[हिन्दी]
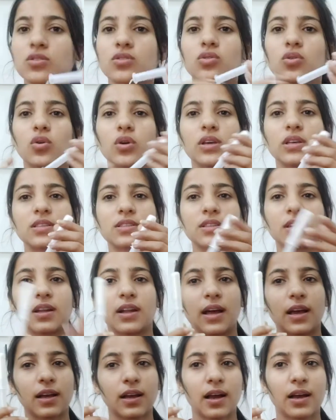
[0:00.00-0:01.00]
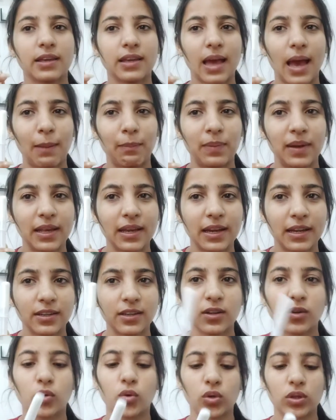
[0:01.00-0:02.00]
सो तो so, इस तरह का ये एप्लीकेटर
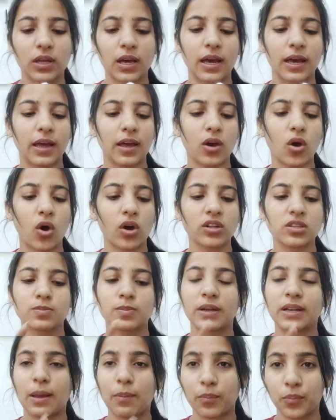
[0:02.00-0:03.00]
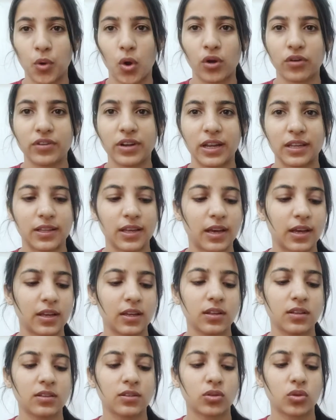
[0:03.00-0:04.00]
होता है और इस पर टेम्प बॉन्ड रहता है
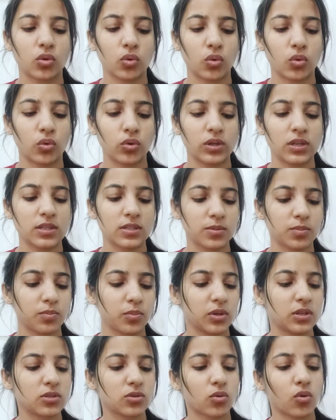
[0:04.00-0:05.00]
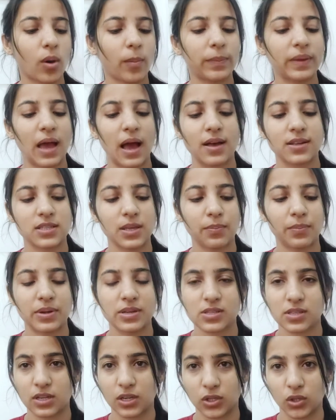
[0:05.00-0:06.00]
तो इस इसको आप यहाँ से प्रेस
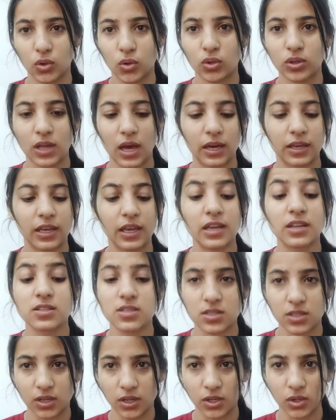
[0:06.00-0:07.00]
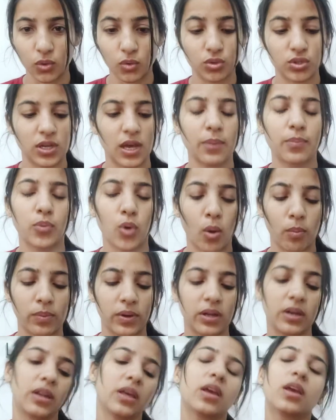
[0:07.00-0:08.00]
करते हो ताकि इंसर्ट हो जाए
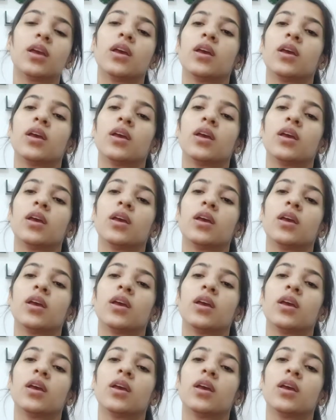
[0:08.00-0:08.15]
प्रॉपरली